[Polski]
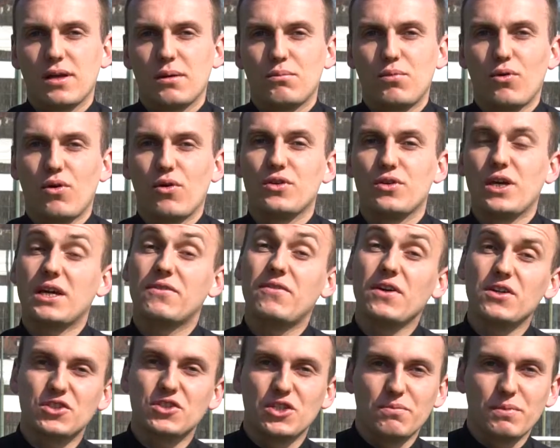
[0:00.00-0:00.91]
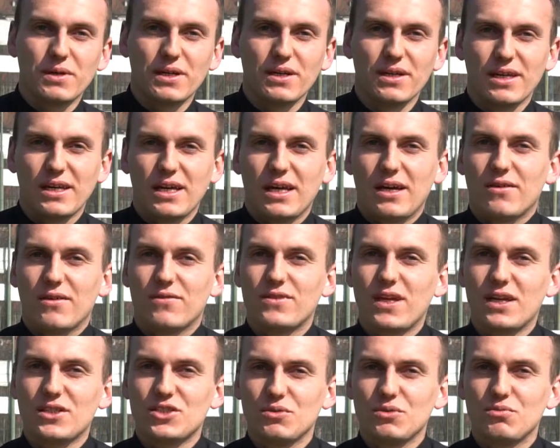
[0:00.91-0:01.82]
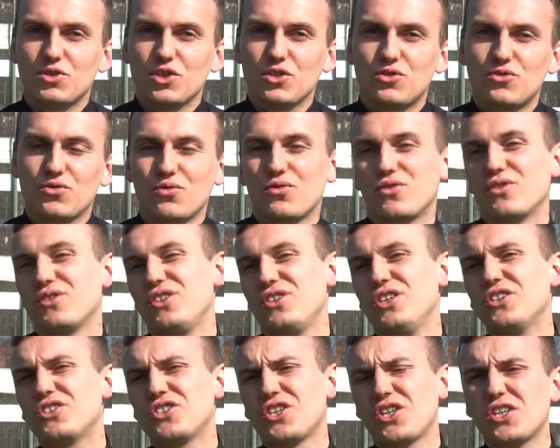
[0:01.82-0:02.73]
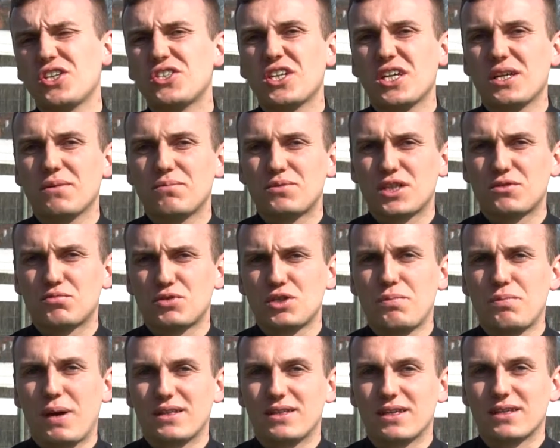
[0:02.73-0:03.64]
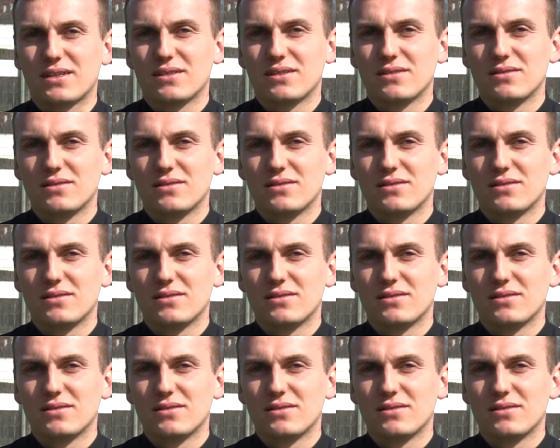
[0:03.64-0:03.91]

bo jak wierzymy, w naszym życiu nic się nie dzieje przez przypadek.